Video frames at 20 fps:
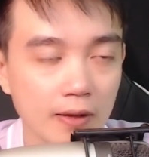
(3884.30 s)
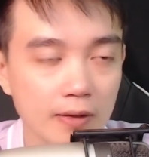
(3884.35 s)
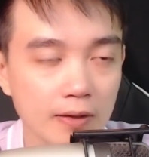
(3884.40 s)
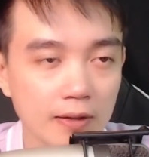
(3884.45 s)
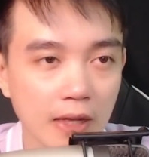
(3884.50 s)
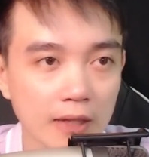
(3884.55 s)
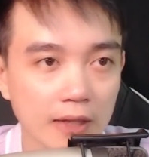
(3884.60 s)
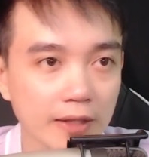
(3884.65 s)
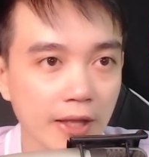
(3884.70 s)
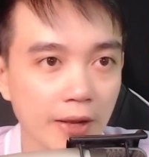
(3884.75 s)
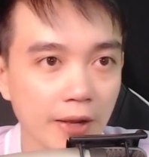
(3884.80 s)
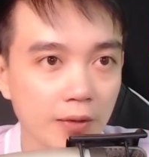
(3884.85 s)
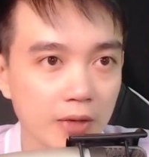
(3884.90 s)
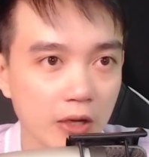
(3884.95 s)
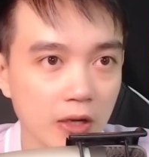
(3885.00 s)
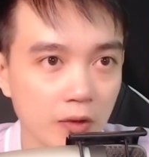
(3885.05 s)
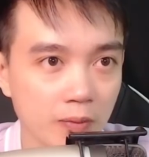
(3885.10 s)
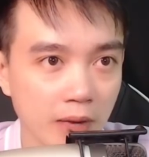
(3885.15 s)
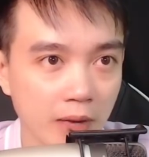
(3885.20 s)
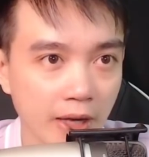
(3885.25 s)
Thằng Thẹo
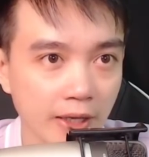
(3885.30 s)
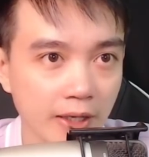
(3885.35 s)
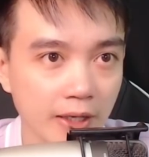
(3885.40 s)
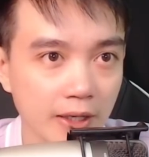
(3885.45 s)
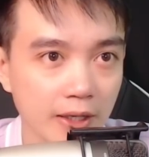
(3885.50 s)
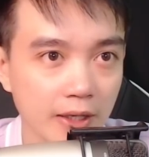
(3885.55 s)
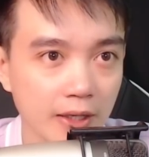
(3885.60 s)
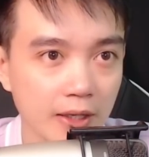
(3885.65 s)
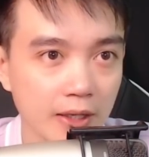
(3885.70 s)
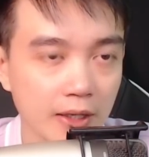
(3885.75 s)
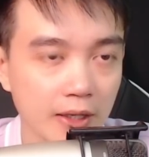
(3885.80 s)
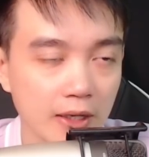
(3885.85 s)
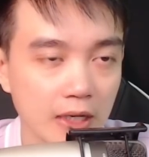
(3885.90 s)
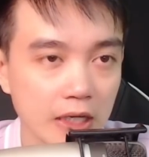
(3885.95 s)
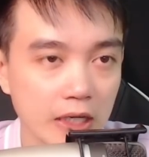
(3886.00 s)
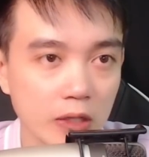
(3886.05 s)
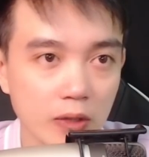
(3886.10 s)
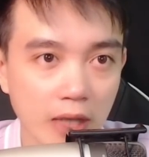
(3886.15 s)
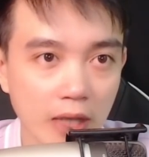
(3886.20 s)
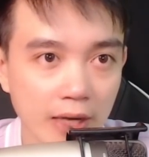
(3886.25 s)
cau mày,
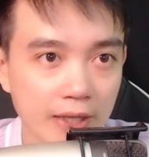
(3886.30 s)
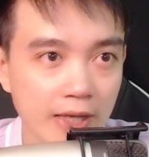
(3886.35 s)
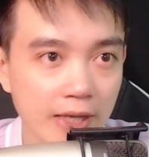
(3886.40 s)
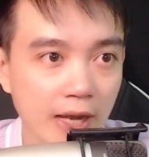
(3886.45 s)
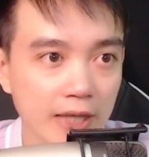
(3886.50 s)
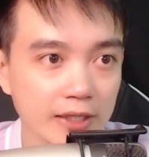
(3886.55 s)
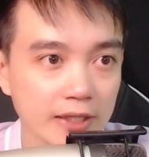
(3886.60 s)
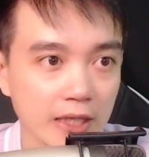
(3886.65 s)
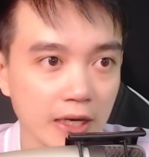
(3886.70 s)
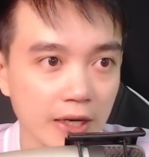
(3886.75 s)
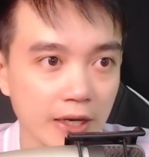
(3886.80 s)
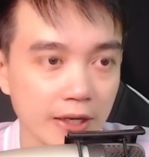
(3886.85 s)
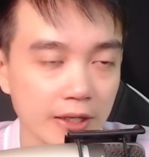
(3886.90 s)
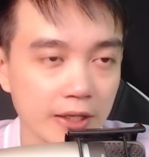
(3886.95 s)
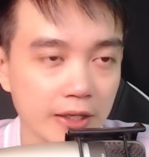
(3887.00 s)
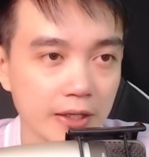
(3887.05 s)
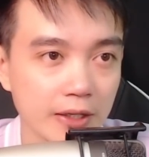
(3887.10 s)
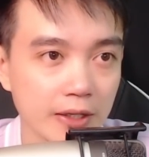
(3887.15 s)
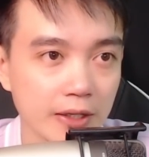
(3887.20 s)
nó lạnh nhạt trả lời: